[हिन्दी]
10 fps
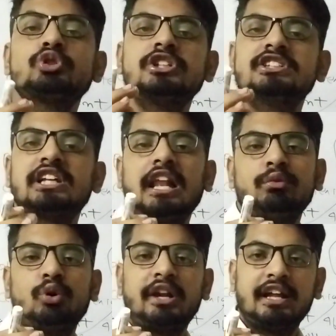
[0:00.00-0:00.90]
जो उसकी सेल
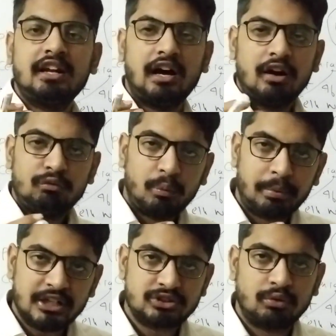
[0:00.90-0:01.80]
वॉल है ना वो
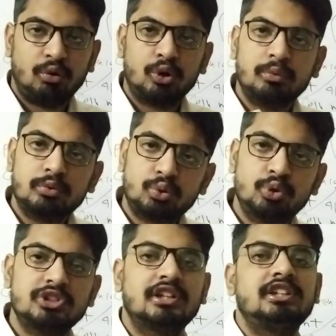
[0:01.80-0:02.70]
ब्रस्ट वो
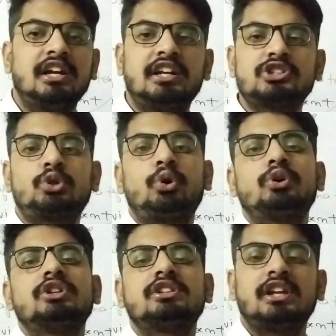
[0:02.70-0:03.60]
टूट जाती है डिस्ट्रॉय
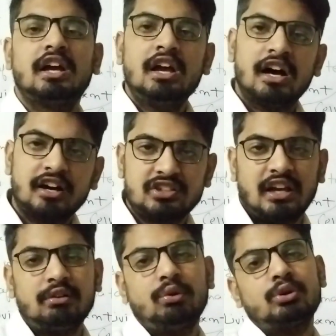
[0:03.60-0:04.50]
हो जाती है अगर
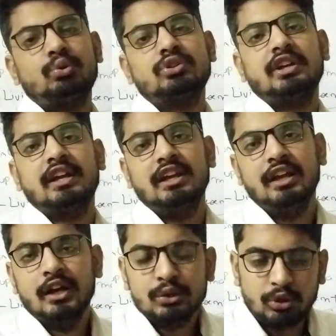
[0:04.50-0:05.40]
सेल वॉल टूट जाएगी
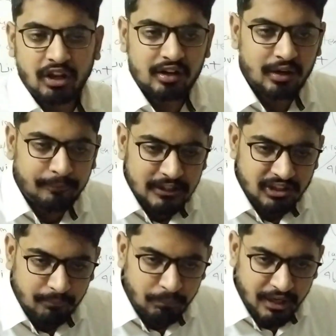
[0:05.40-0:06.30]
तो टर्गर
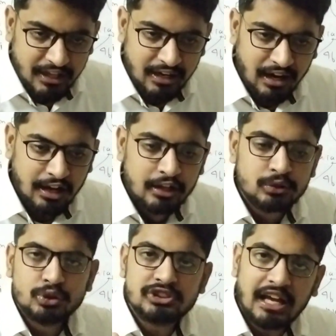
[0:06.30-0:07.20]
प्रेशर बढ़ेगा
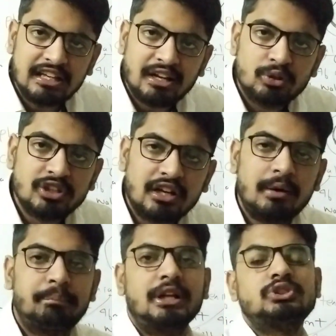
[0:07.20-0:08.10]
तो सेल क्या हो
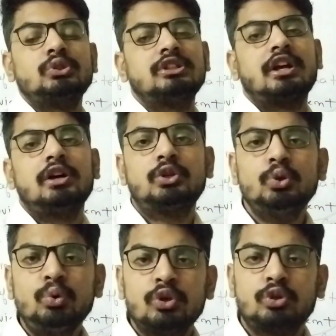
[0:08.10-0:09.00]
जाएगा ब्रस्ट हो जाएगा
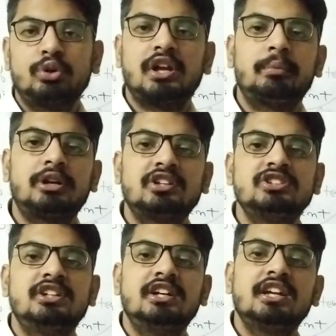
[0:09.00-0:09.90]
क्यों क्योंकि अब
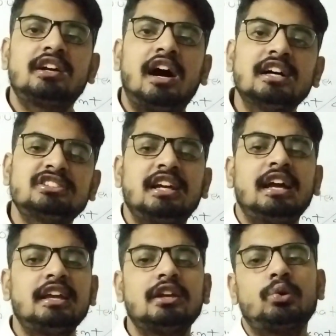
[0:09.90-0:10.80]
टर्जिडिटी कहाँ से
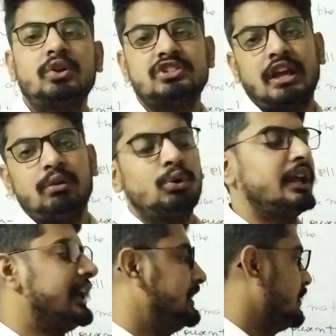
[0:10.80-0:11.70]
आएगी क्योंकि सेल
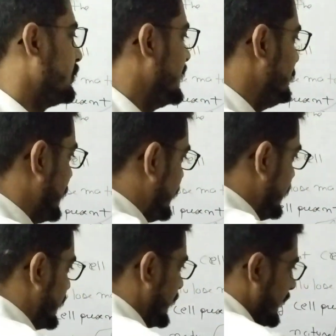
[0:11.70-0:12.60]
वॉल है नहीं वही मैंने
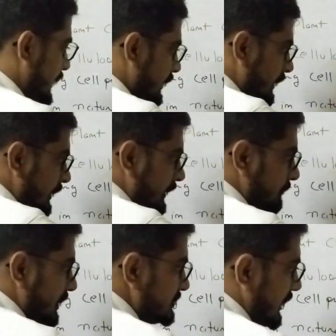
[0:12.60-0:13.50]
लिखा है
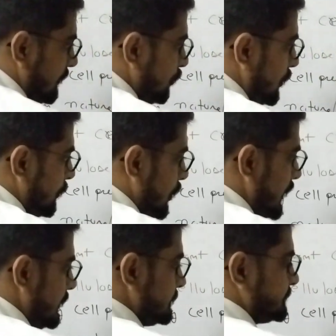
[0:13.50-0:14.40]
इफ द सेल वॉल
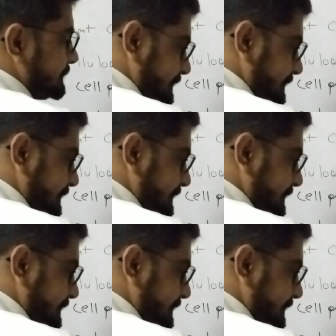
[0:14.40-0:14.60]
बॉयल